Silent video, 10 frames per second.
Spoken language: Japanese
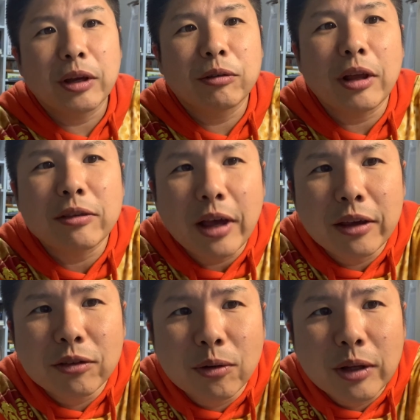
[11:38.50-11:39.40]
てくださ
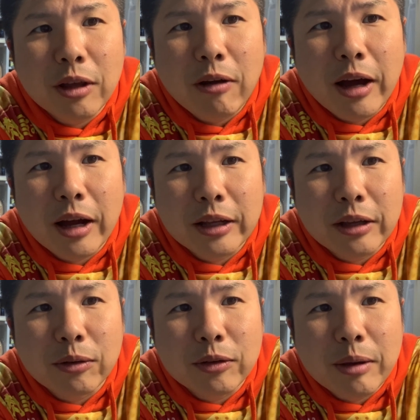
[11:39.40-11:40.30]
い。それでは、あり
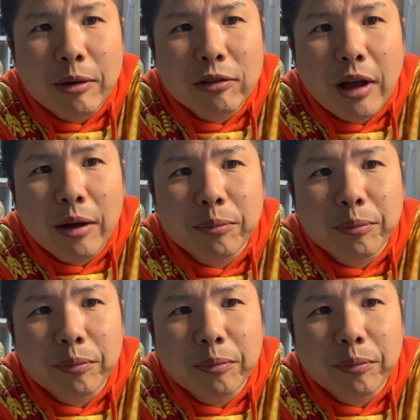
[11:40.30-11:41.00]
がとうございました。